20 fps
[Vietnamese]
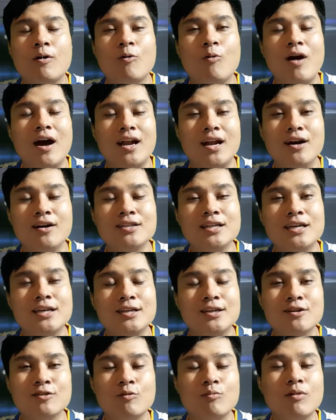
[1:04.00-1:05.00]
ờ, quà đó thì
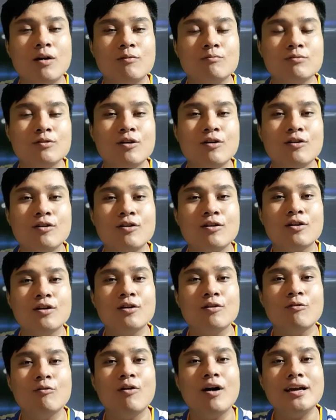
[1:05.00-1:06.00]
nó cũng không có
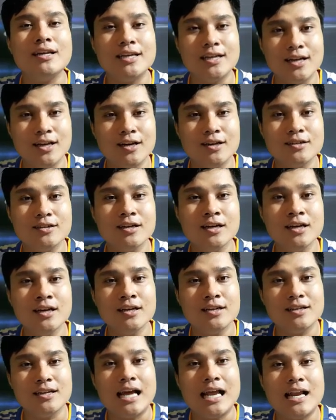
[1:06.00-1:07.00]
quá gì lớn
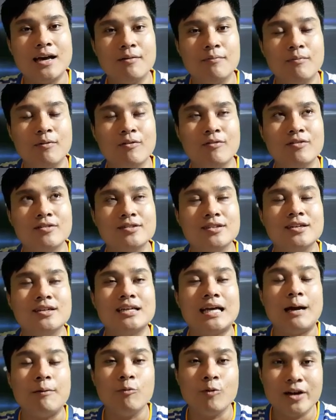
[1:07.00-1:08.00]
đây là một phần tình
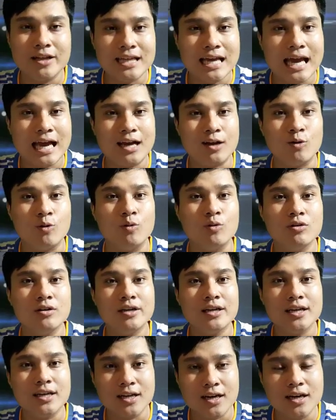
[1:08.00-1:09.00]
cảm quê nhà của
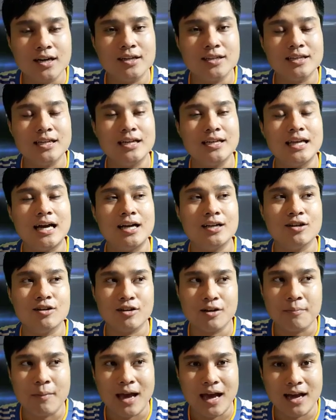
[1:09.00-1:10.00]
viên kênh dành tặng cho
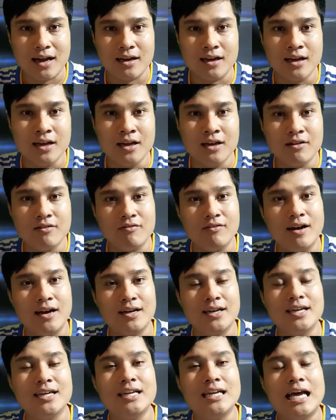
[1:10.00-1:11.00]
các bạn và
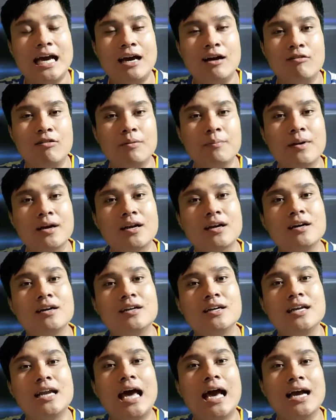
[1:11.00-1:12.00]
khi nào mà
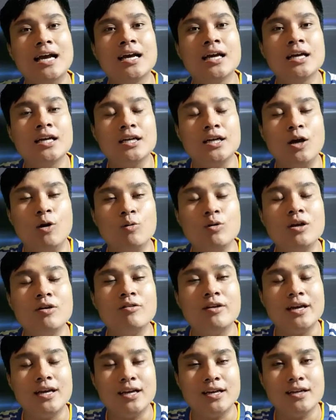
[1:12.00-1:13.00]
kênh đạt đủ điều
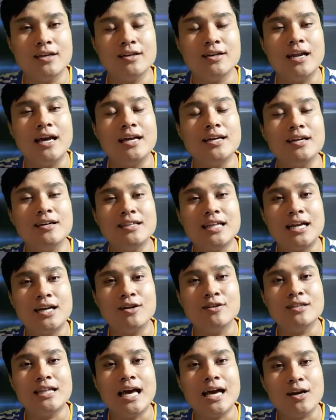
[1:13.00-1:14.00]
kiện để trở thành
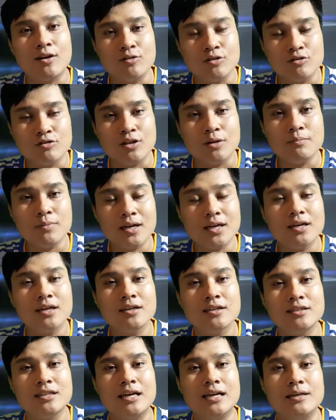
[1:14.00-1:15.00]
đối tác của youtube
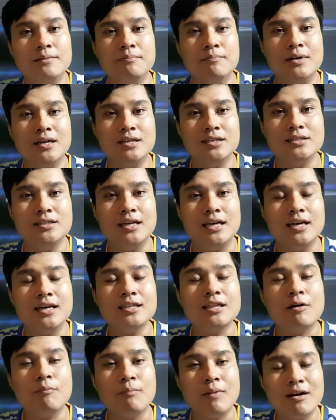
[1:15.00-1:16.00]
thì mình sẽ
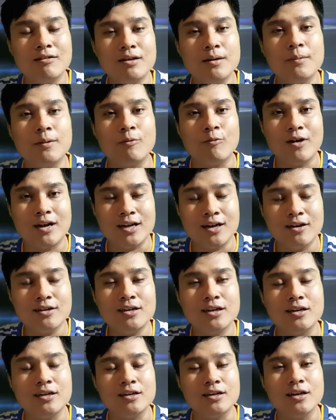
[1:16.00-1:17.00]
thông báo với đoạn quay đó
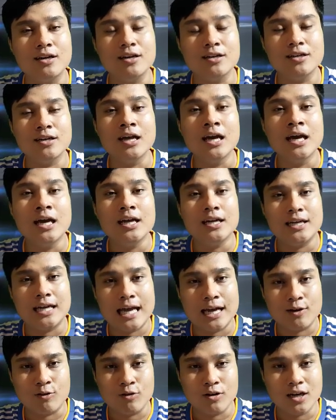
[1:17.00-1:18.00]
trên kênh
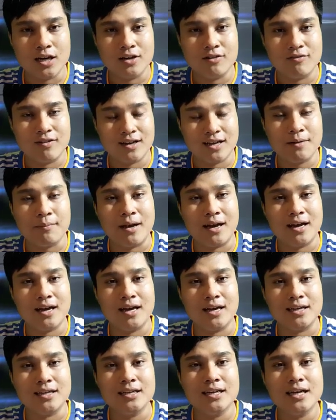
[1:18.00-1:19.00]
trang của kênh và các bạn
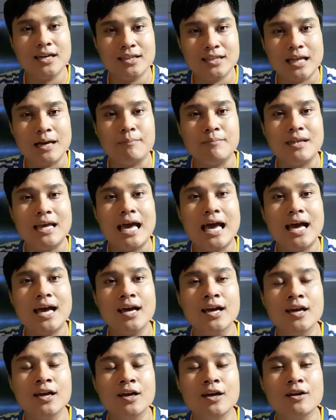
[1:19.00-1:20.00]
hãy à, tham gia
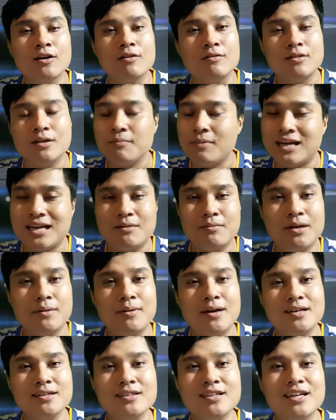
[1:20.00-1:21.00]
nhưng mà nào may
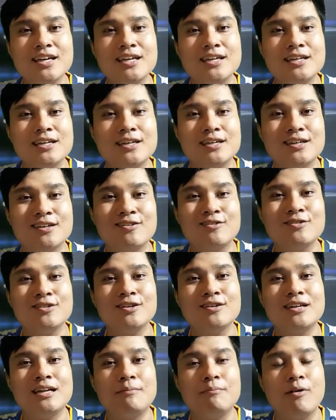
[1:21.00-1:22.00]
mắn thì coi
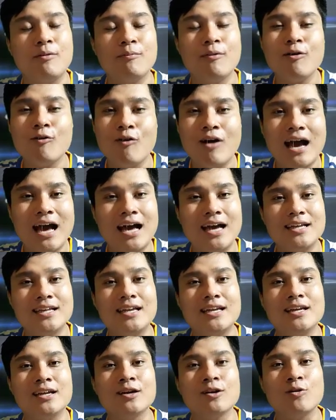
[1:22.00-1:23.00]
như là một món quà
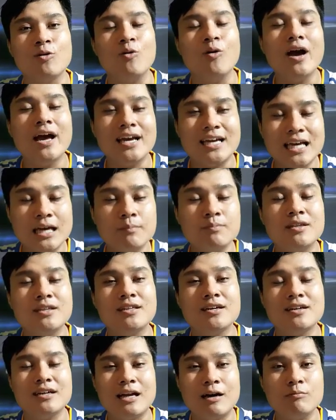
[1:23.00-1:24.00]
dành của ekip tin
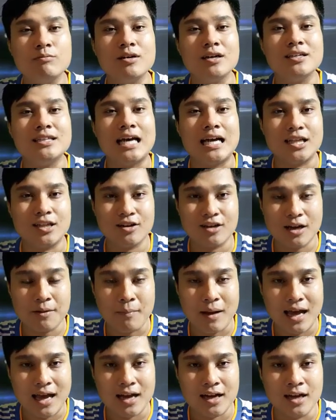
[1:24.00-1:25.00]
tức nóng gửi tặng cho các
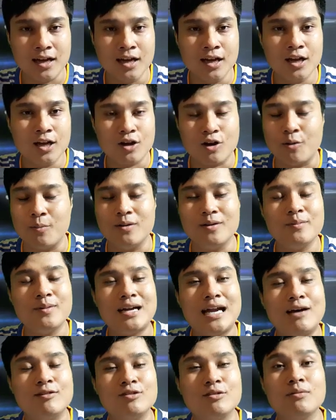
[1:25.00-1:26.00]
bạn còn những như
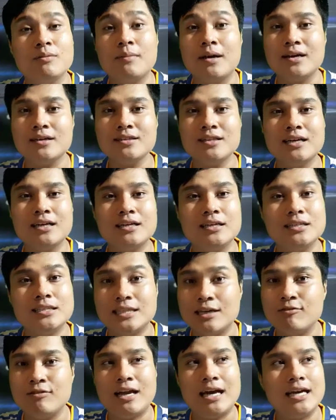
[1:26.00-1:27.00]
nào chưa nóng thì
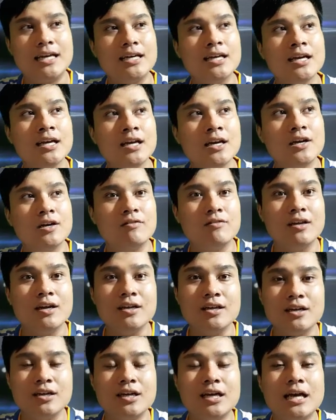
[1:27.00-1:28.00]
sau này với
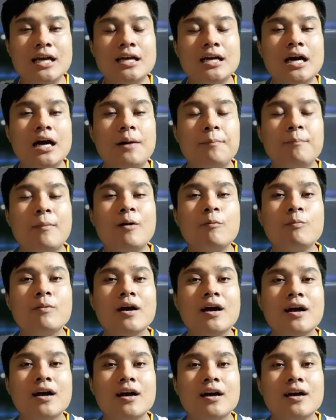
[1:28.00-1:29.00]
những cái à, mốc
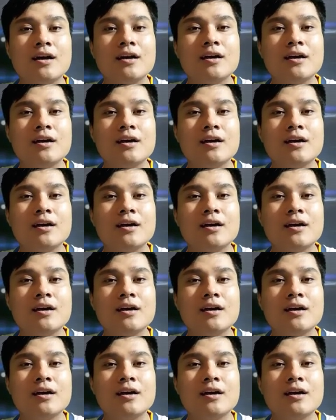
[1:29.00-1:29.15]
à,